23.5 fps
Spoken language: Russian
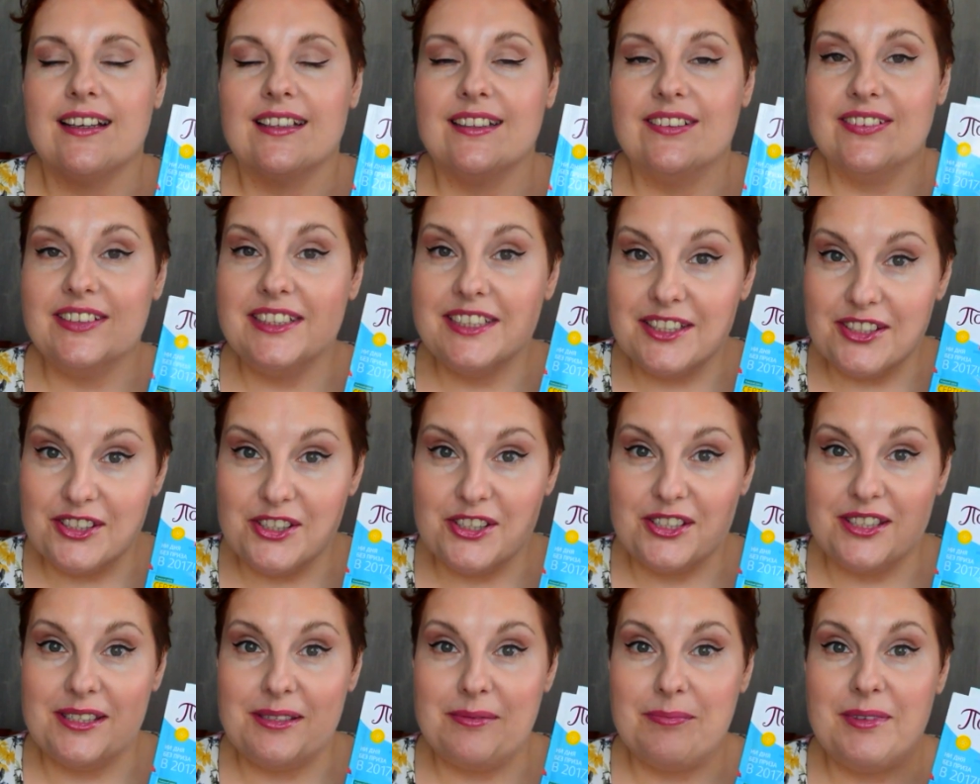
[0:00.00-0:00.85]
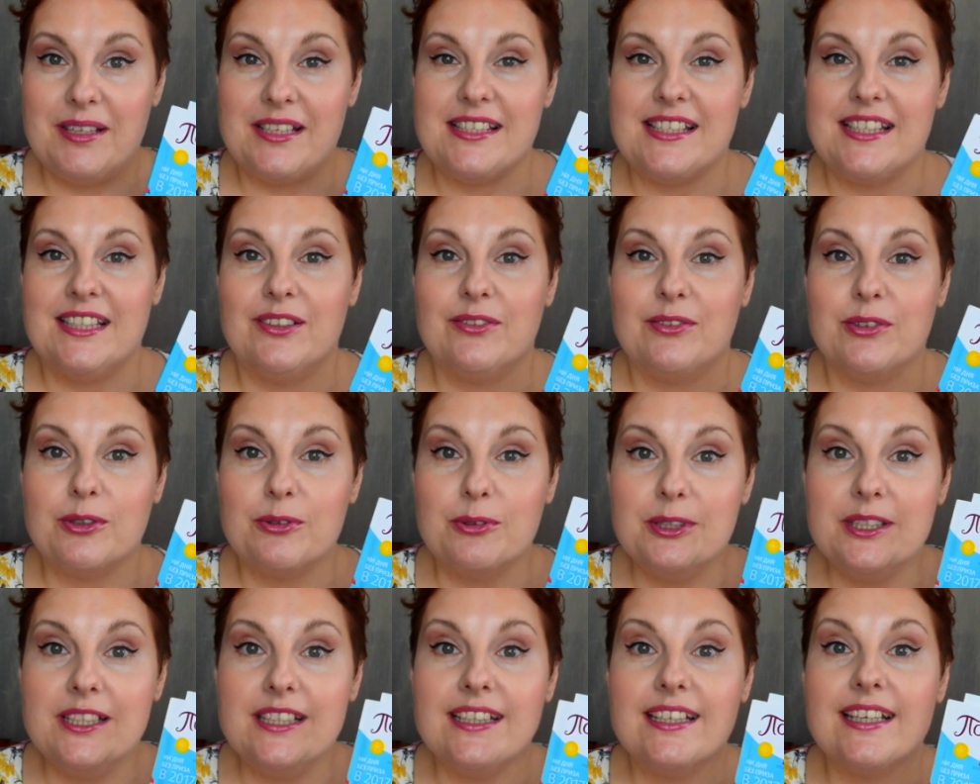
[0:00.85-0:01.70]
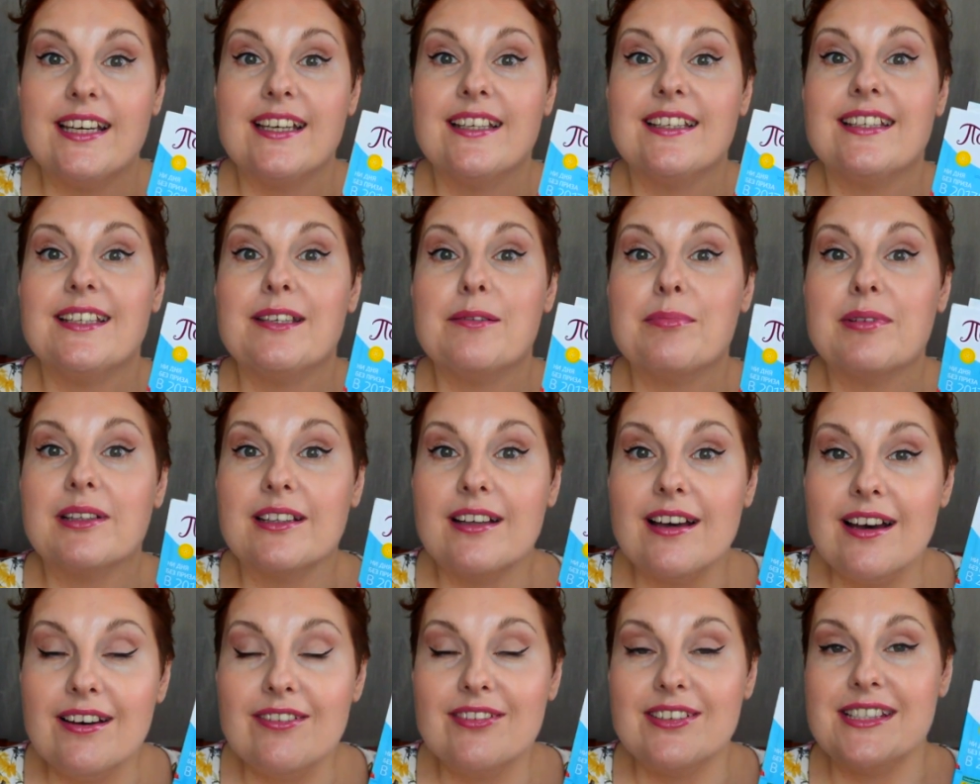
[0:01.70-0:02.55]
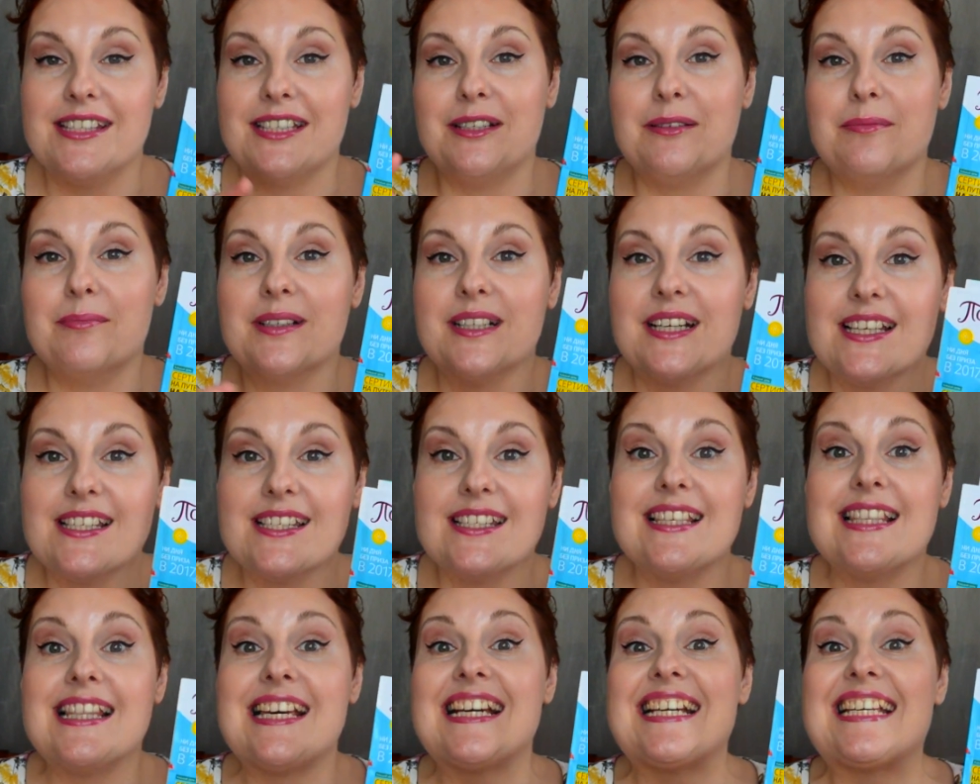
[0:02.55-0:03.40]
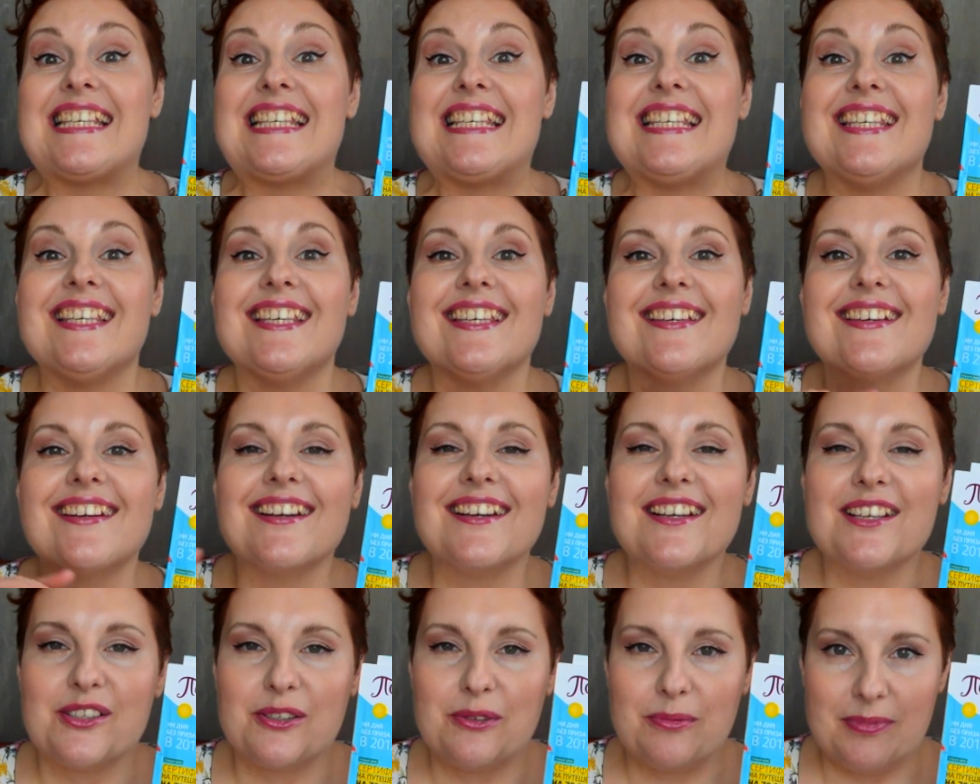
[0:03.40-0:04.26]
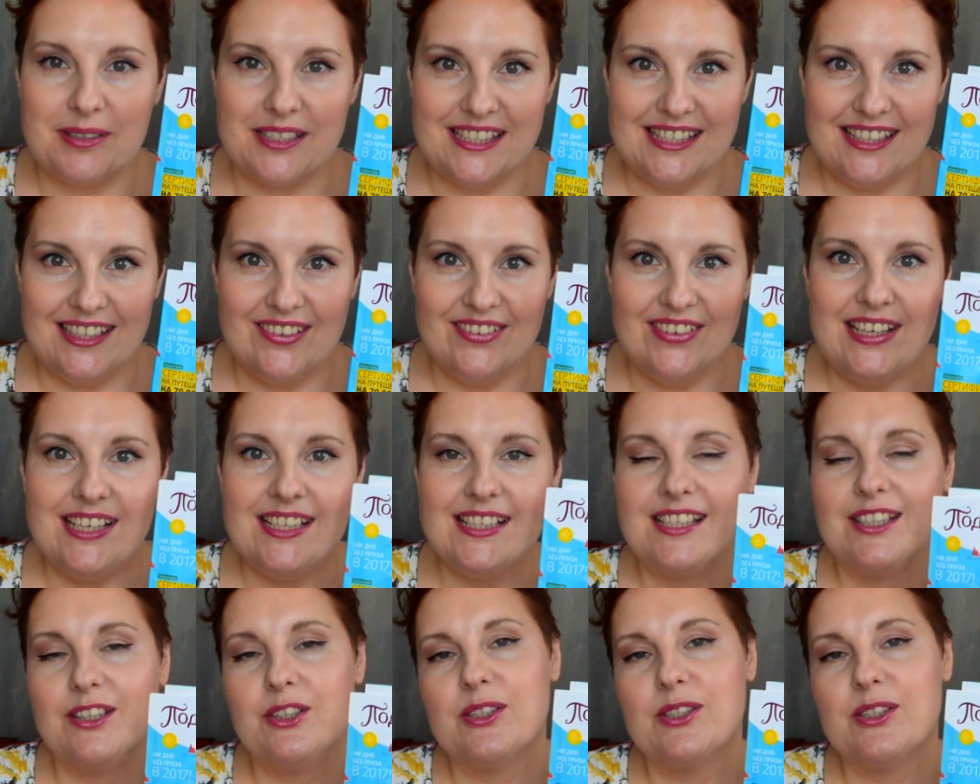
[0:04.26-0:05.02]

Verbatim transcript: 2017 а, года я не была в этих магазинах ни разу, представляете?